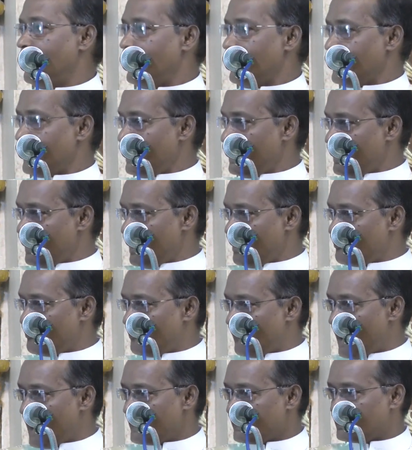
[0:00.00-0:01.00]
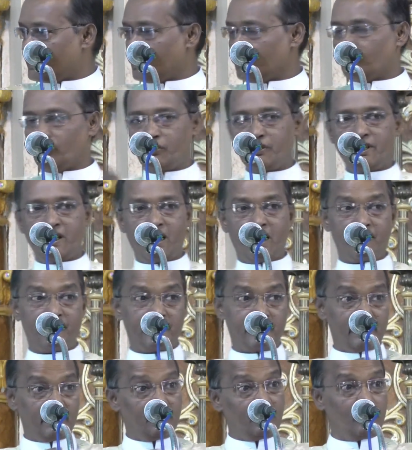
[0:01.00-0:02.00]
ஆனால் நாம் பார்க்க முடியாத
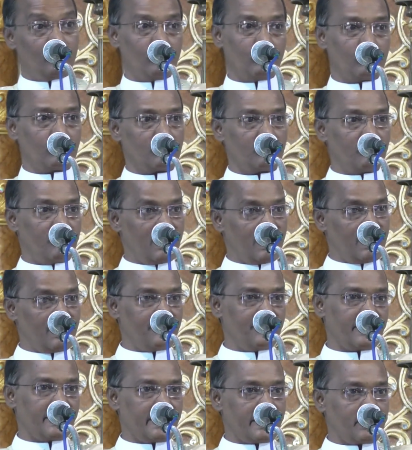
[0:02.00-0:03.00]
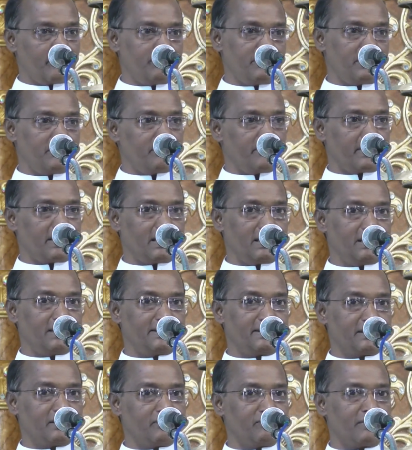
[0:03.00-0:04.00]
இன்னும் ஒரு வலதுகரம் இவர்கள்
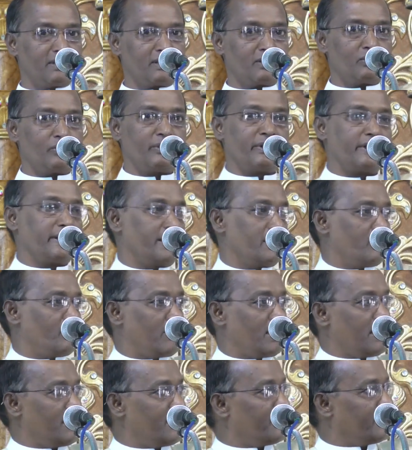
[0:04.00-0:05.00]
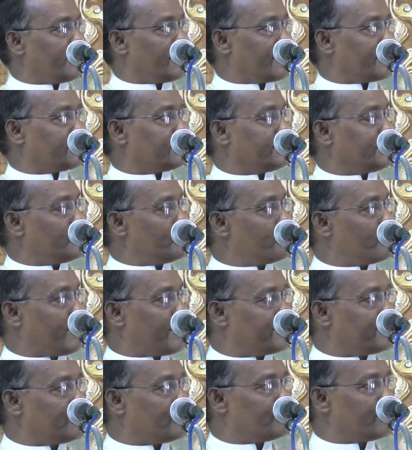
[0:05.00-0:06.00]
இருவருடைய வலதுகரத்தையும்
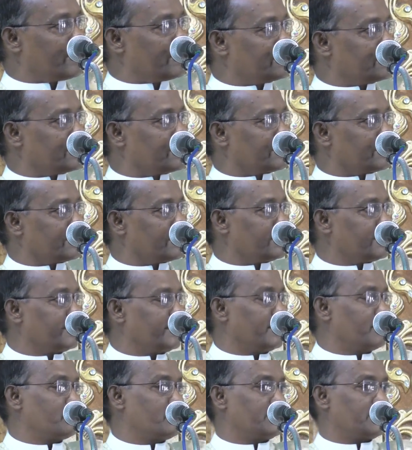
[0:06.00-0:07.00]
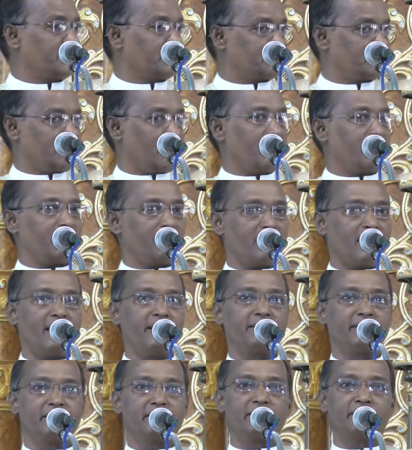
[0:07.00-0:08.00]
பற்றி பிடித்திருக்கிறது என்பதைத்தான்
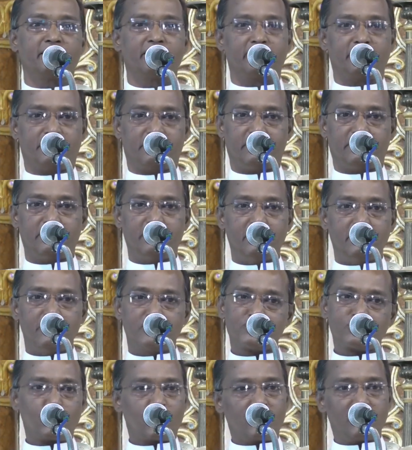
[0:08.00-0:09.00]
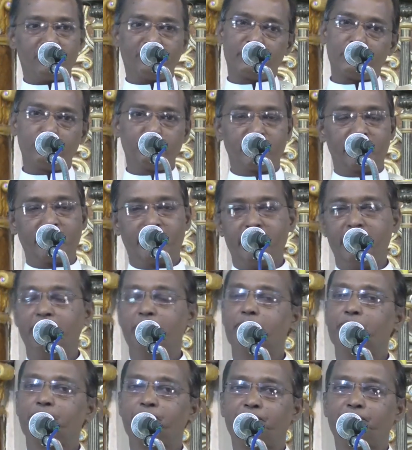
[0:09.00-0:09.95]
நான் இங்கு சொல்ல விரும்புகிறேன்